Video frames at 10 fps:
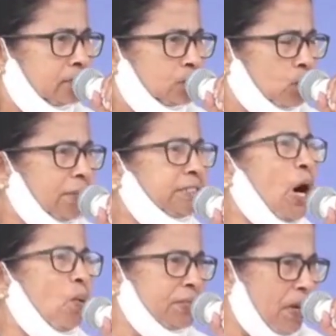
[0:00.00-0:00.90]
তুমি
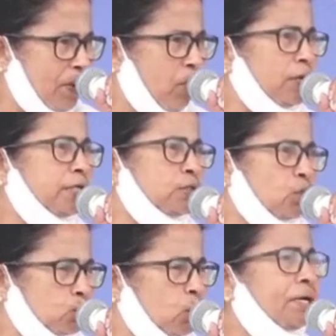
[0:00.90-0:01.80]
চাও বিজেপি ভোটে
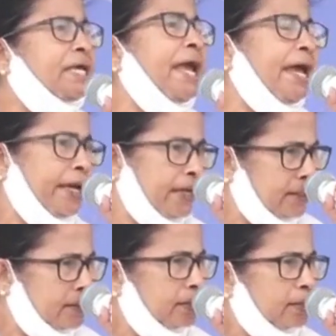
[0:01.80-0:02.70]
জিতুক তুমি কে
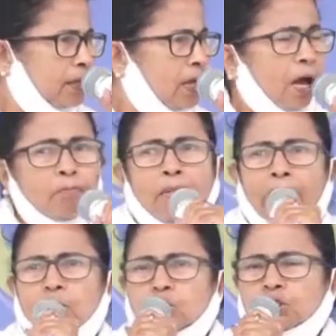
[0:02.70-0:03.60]

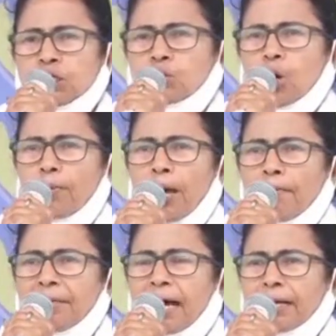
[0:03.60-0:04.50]
মানুষ ঠিক করবে
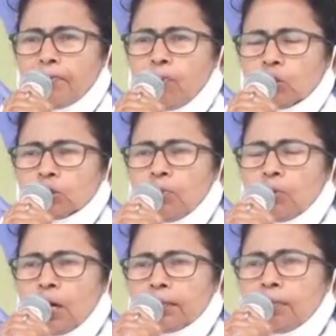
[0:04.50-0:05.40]
আমি কাকে ভোট দেব
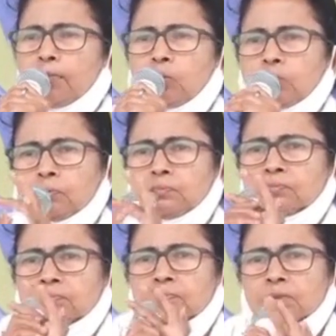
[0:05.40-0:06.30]
না দেব
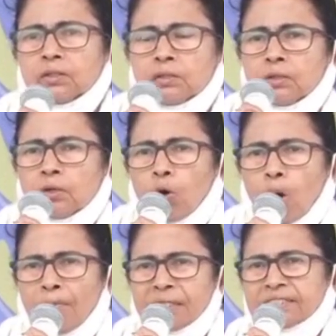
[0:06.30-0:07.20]

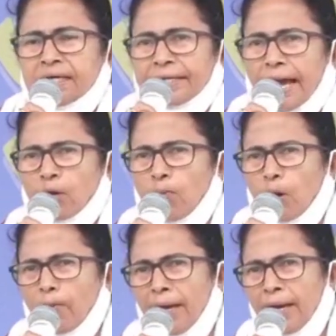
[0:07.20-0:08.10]
অমিত শাহ কেন
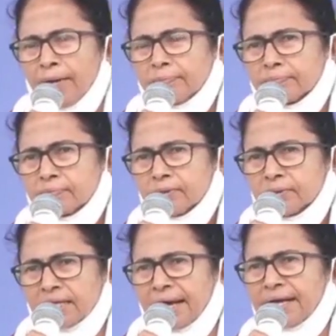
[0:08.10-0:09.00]
বলবে
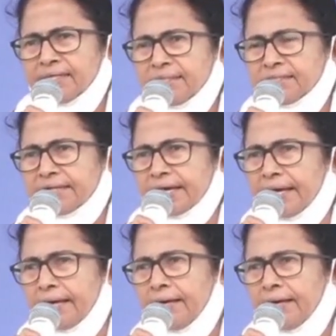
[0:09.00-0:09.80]
তার এজেন্সিকে